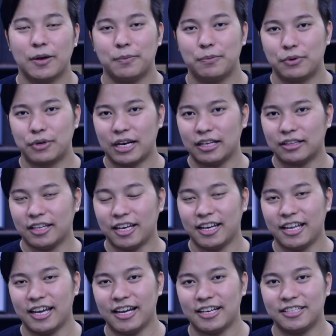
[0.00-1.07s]
बुरा लगता है ना
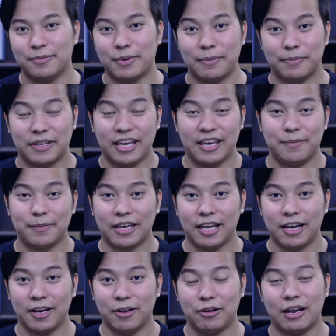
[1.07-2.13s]
यार जब आप गेम खेल
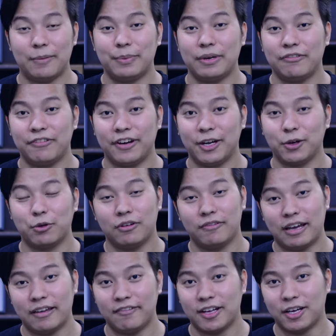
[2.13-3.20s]
रहे हो और अपने फ्रेंड को
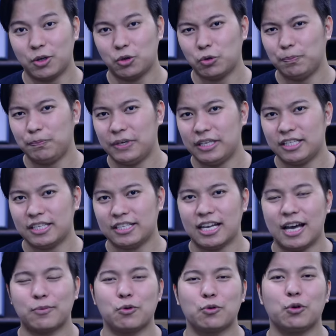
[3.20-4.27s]
रिवाइव कर रहे हो तो पीछे से
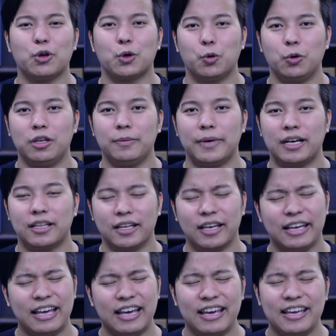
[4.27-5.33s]
आपको कोई गोली मार दे
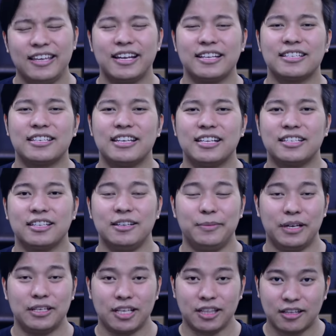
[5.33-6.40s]
यार सीरियसली
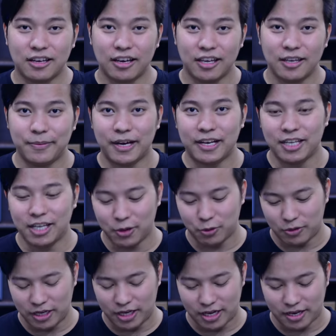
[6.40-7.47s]
मेरे साथ कई बार ये
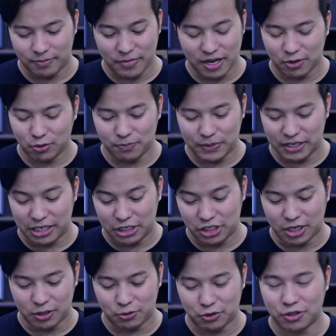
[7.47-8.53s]
हुआ यार मैं तो
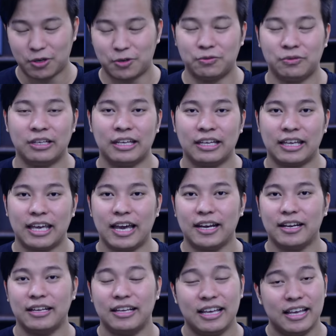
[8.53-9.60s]
परेशान हो चुका हूँ खैर
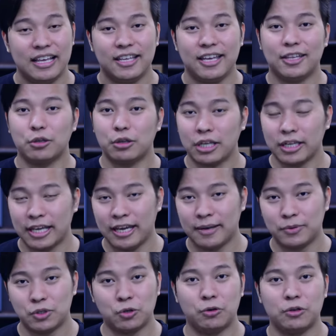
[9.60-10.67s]
ये तो था गेम
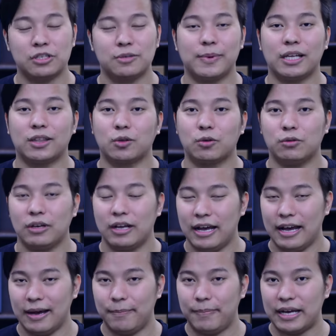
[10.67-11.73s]
छोड़ो इस बात को
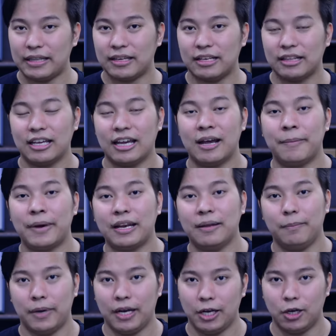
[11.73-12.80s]
अब बात करते हैं हमारे
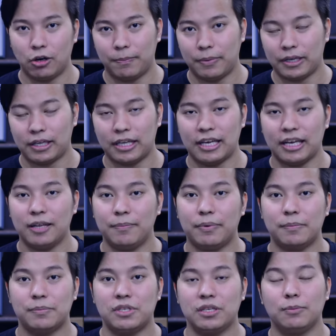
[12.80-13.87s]
मेन टॉपिक की यानी
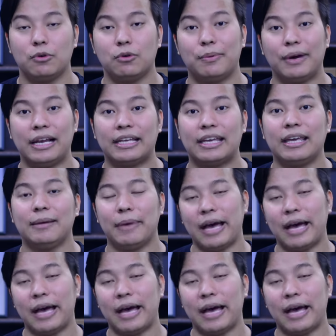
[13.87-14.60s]
पबजी मोबाइल गेम